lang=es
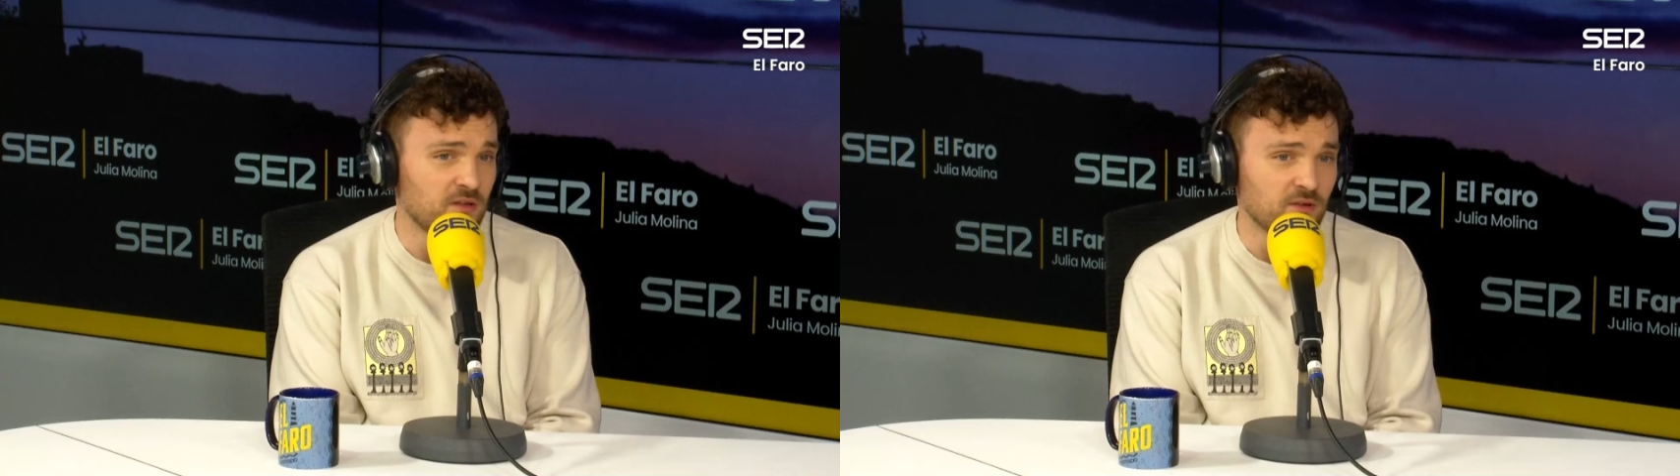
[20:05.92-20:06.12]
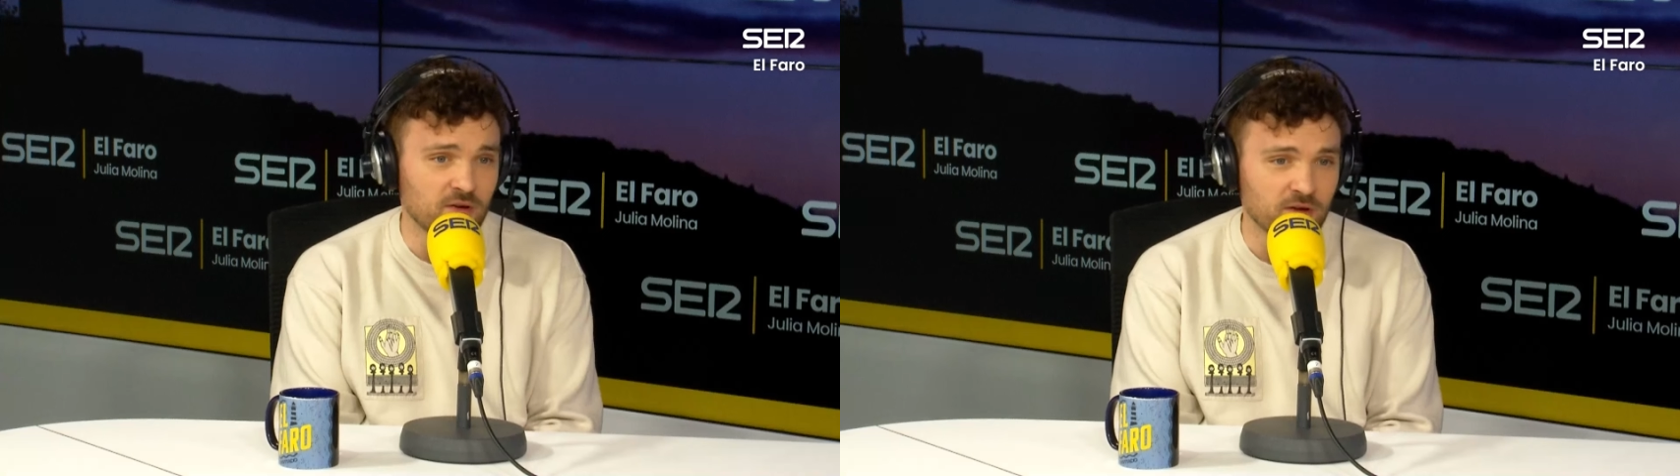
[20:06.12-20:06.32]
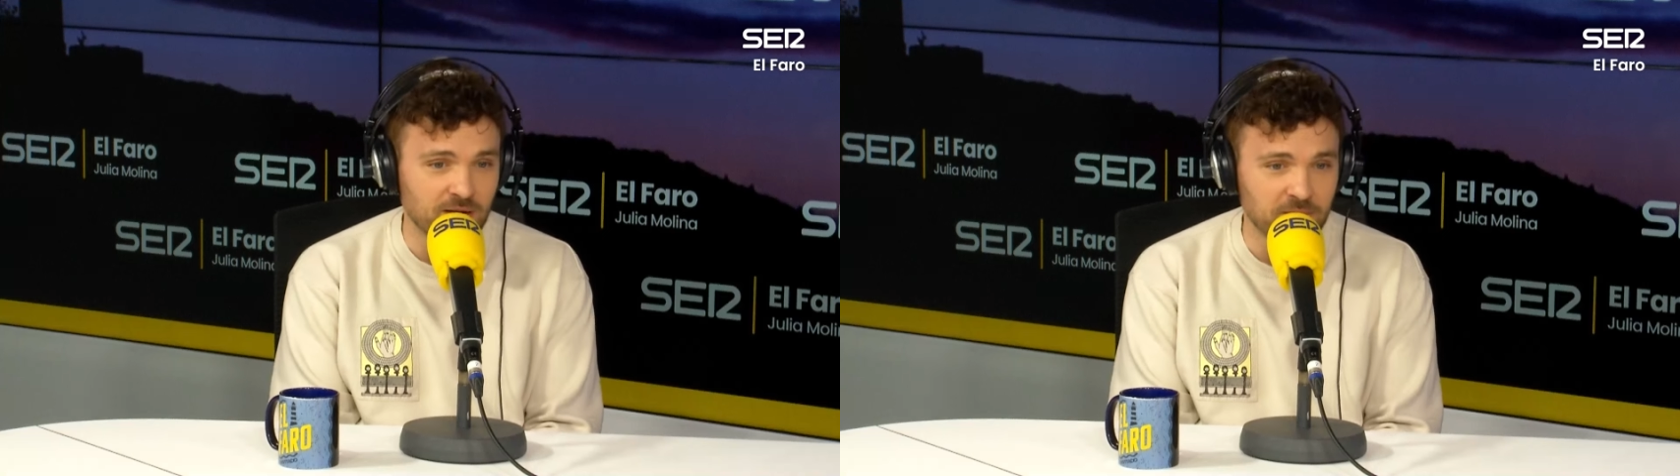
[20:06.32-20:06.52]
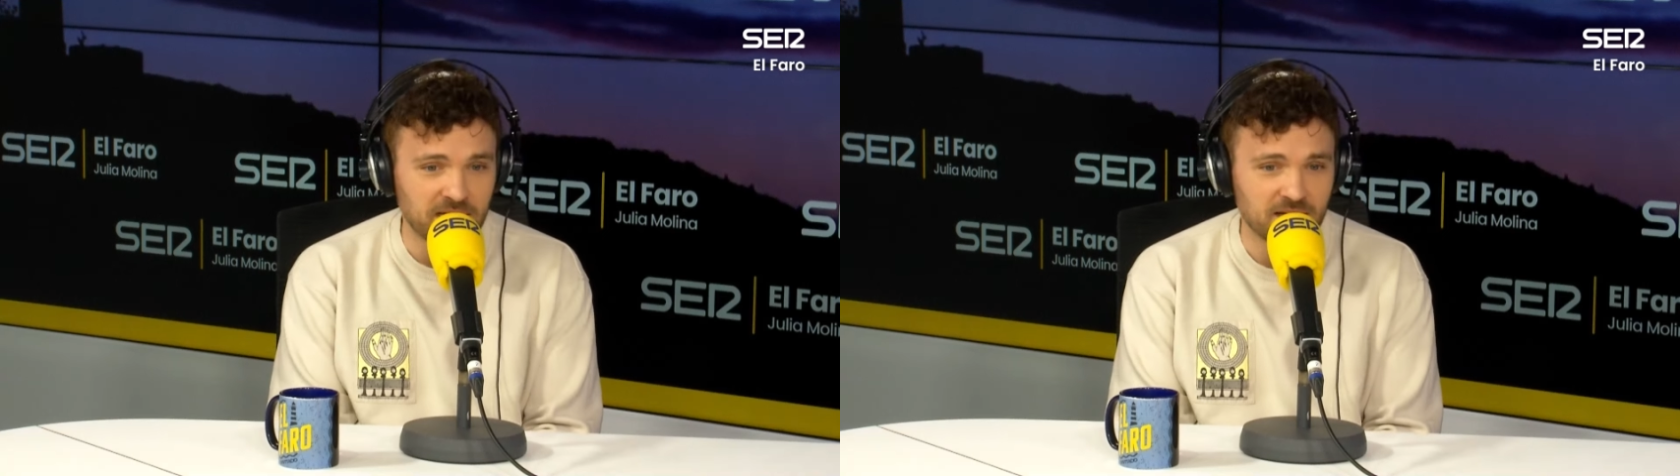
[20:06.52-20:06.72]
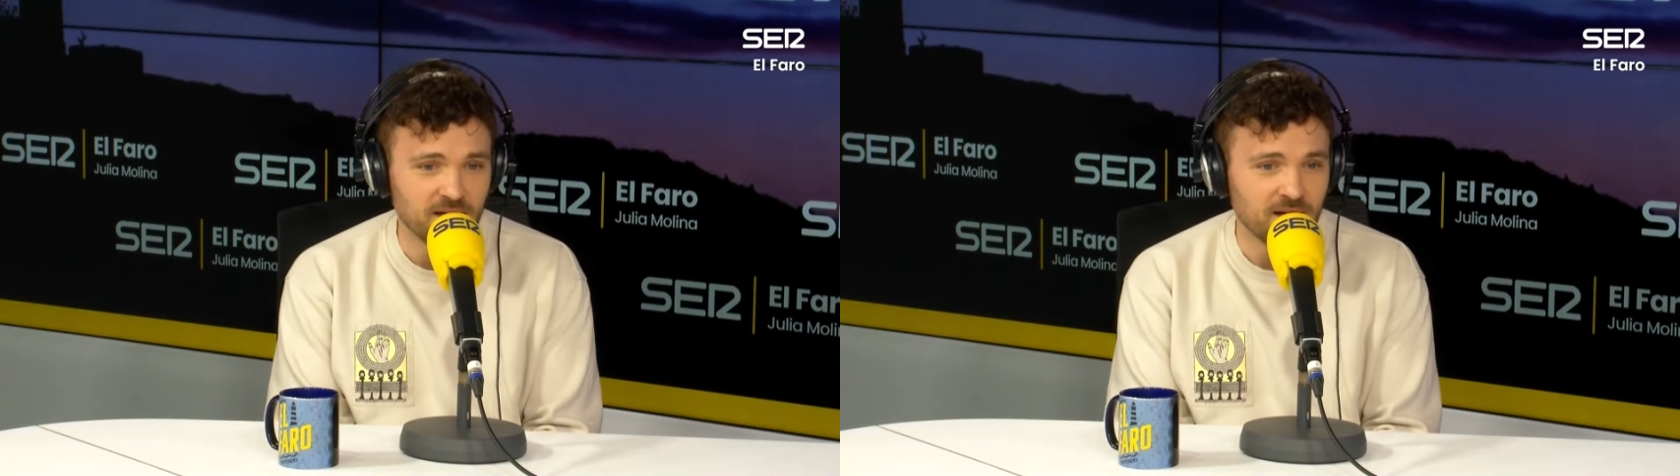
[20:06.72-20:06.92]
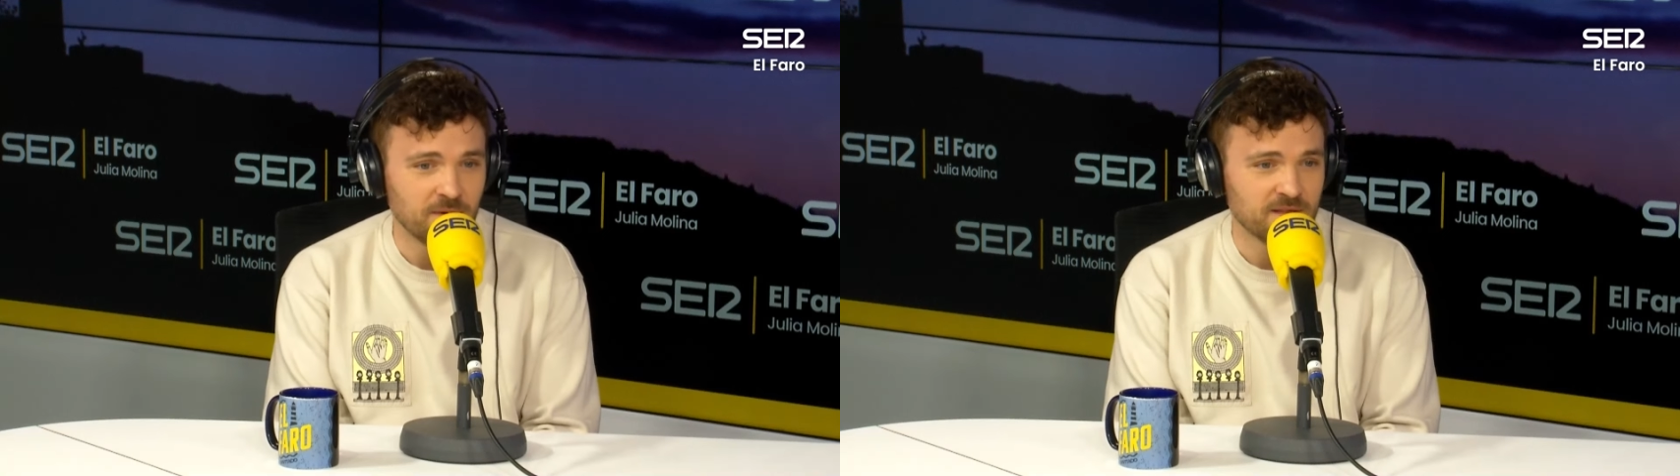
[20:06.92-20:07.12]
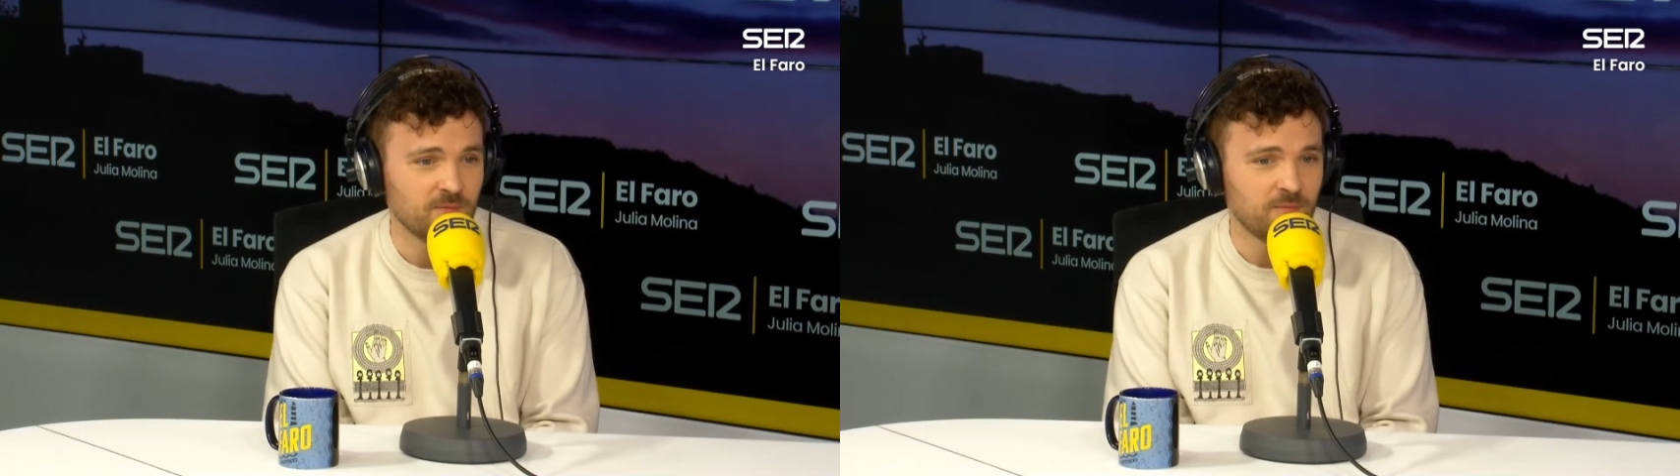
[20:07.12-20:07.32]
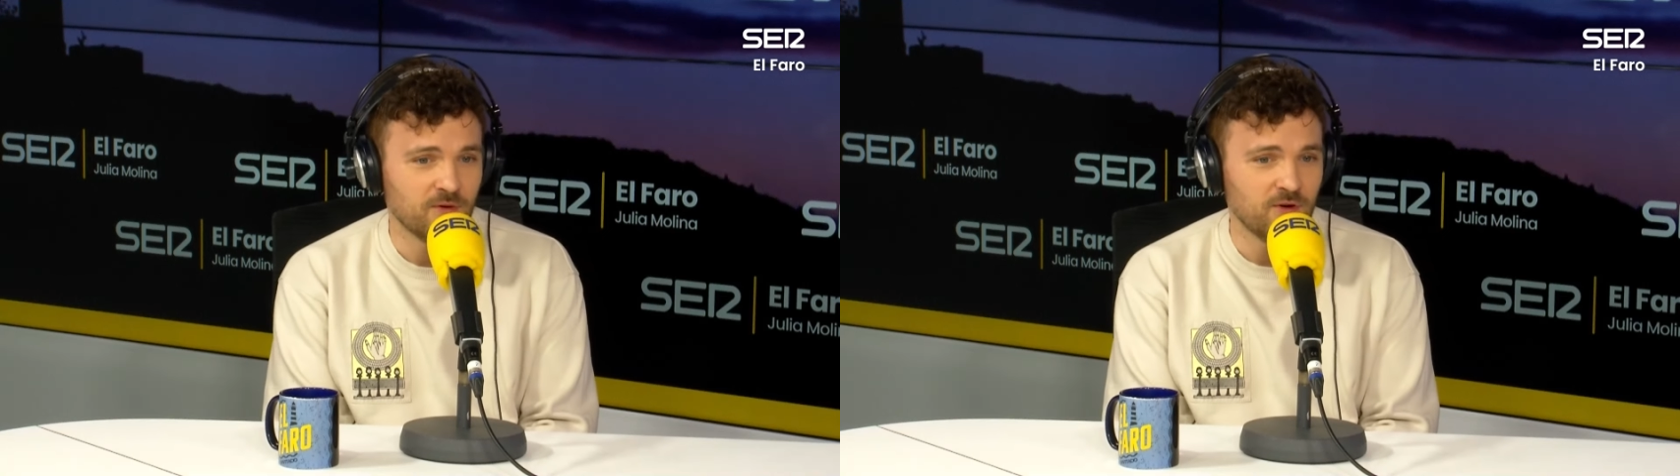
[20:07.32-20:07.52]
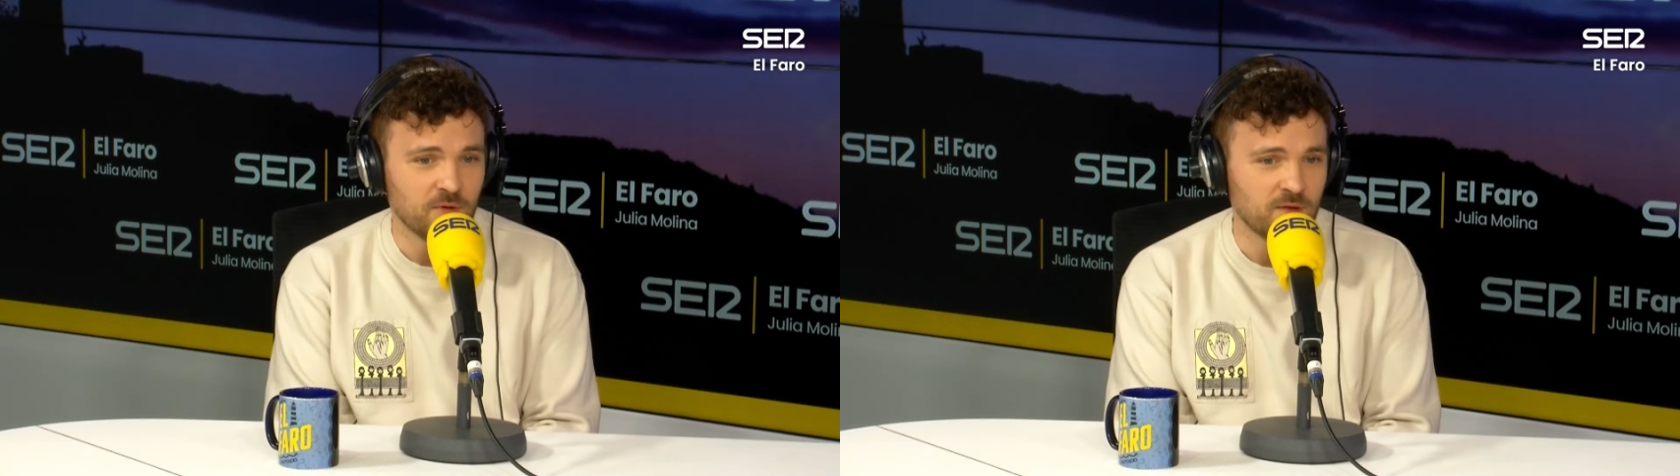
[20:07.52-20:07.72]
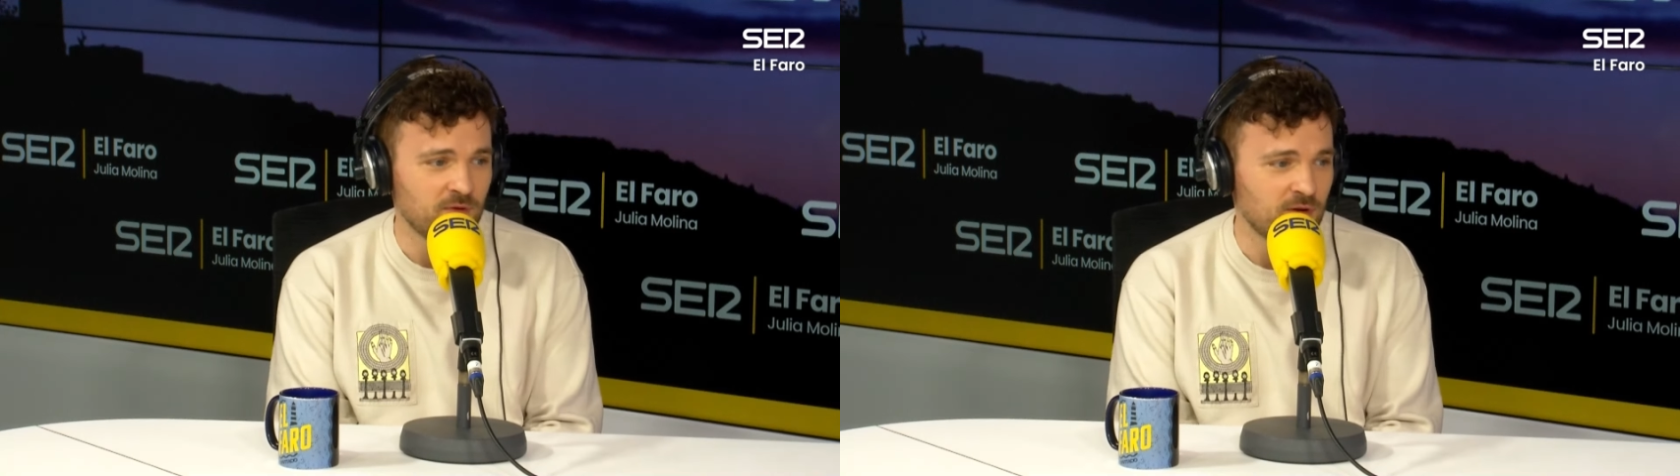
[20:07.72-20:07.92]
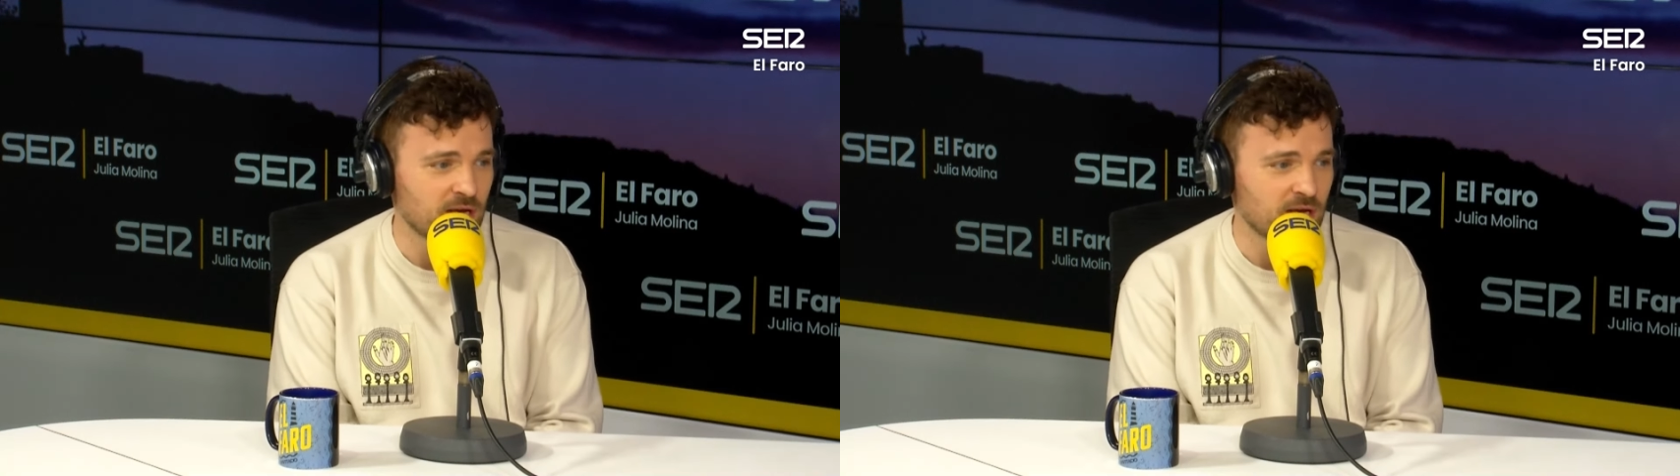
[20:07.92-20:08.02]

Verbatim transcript: y yo creo que en América pasa un poco lo mismo.